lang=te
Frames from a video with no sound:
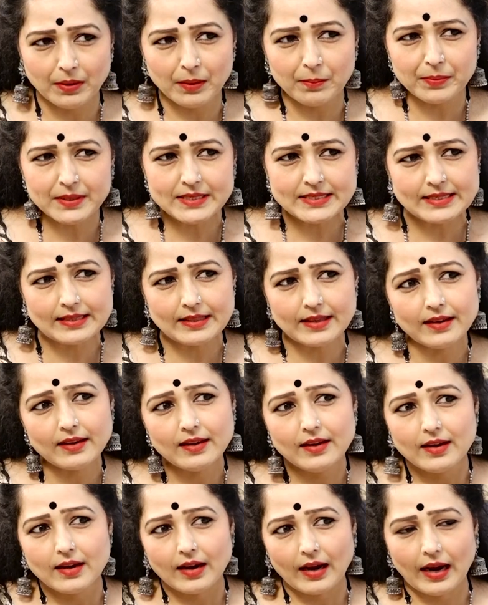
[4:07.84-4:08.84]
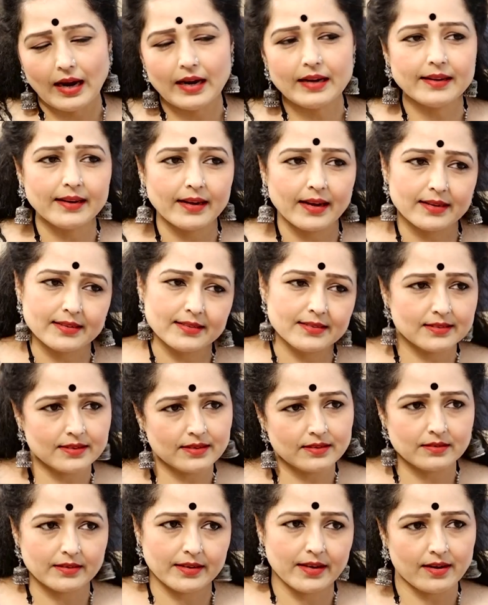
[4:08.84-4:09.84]
పంపించేదే యాంటీ
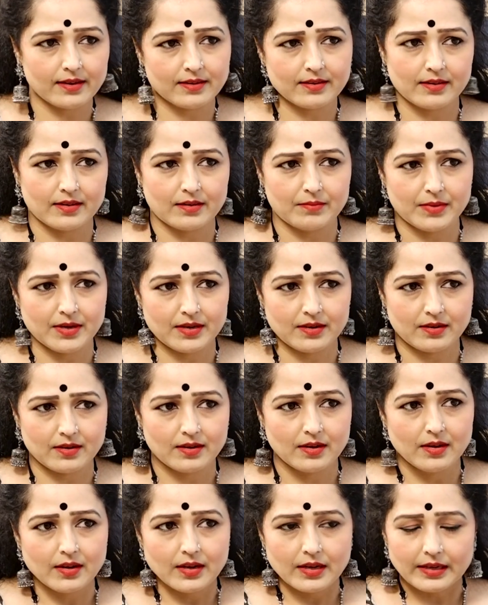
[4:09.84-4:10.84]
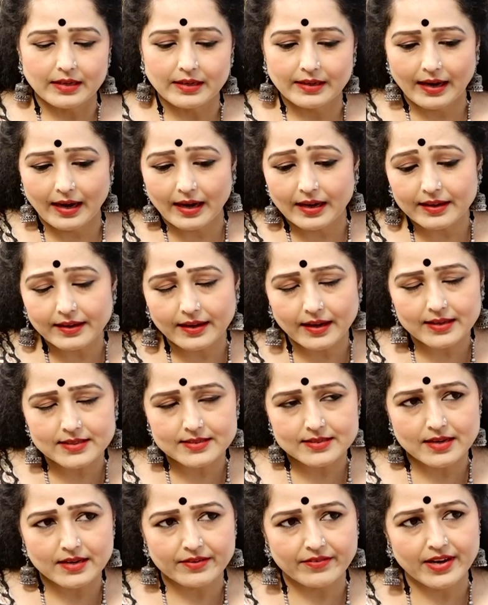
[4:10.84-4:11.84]
ఆక్సిడెంట్ క్యారెక్టర్ అనమాట ఈ యాంటీ
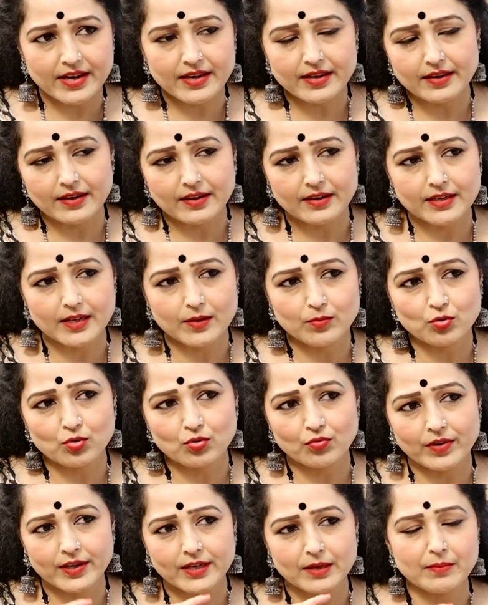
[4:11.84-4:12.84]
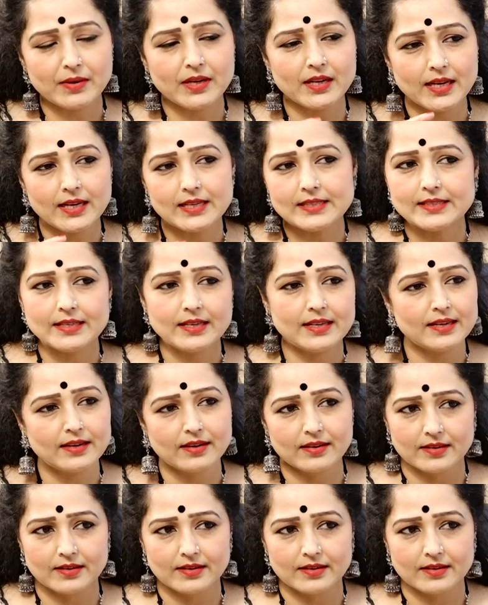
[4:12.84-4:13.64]
ఆక్సిడెంట్ వేటిని అంటాము విటమిన్ ఏసీని